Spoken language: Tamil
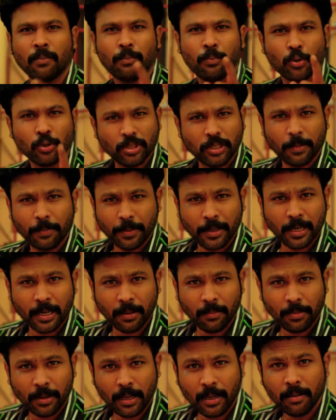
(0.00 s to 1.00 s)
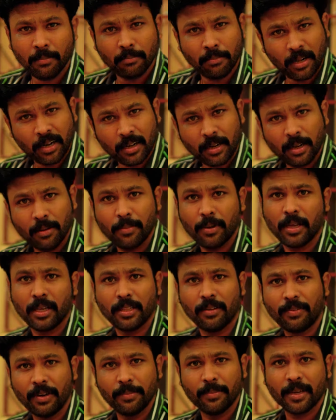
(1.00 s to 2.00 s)
புரிஞ்சிருப்பீங்க நம்புகிறேன் மறக்காமல்
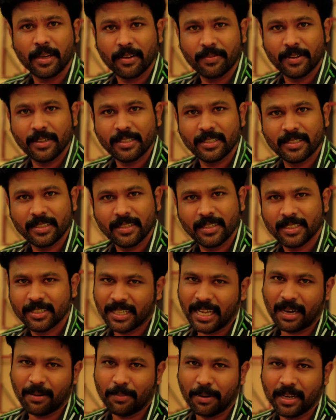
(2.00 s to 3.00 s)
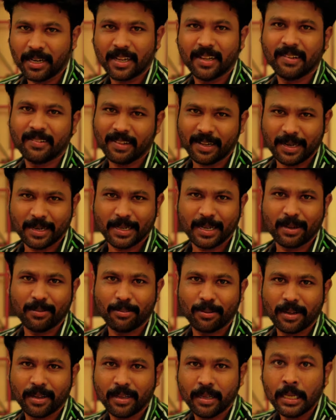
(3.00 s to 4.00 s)
இதை ஃபிலிம் மேக்கர் ஃப்ரெண்ட்ஸுக்கு ஷேர் பண்ணிடுங்க வேறு என்ன கேட்க
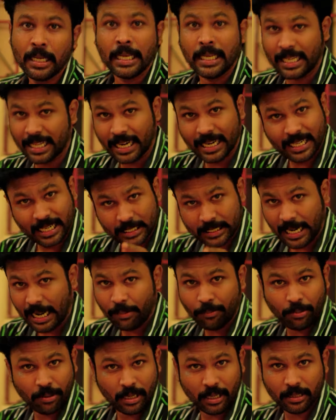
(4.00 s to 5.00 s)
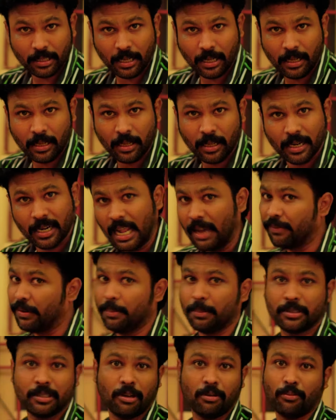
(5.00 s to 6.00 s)
போகிறேன் ஏன்னா நீங்கள் ஷேர் பண்ணால் தான் நான்
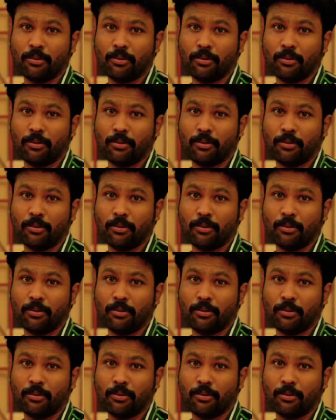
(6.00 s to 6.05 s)
ஃபேமஸ் ஆக